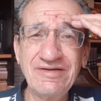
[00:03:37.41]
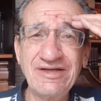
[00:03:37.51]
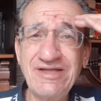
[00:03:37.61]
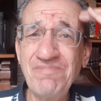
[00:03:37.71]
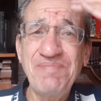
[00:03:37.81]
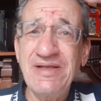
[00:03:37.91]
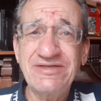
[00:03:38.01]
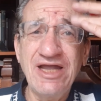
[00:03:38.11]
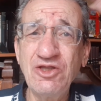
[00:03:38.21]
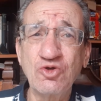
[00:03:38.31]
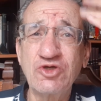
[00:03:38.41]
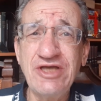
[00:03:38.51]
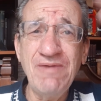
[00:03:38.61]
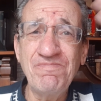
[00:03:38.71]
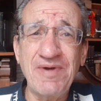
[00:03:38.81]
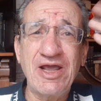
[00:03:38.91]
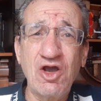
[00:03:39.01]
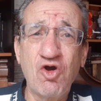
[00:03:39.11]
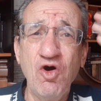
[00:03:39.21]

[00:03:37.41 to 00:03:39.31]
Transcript: están pensando siempre en